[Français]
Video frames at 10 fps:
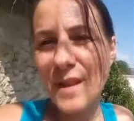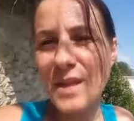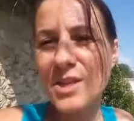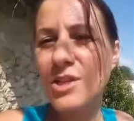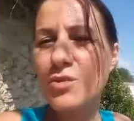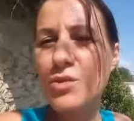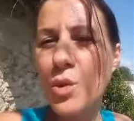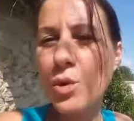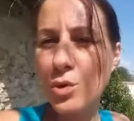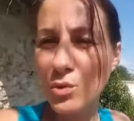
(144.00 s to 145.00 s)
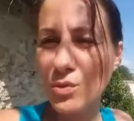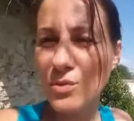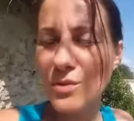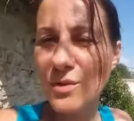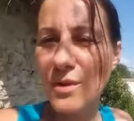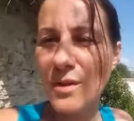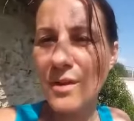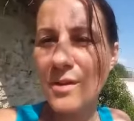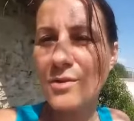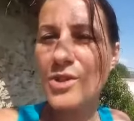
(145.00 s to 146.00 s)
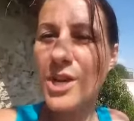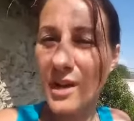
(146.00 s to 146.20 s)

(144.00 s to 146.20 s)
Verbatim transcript: Et j'ai toujours cru que j'y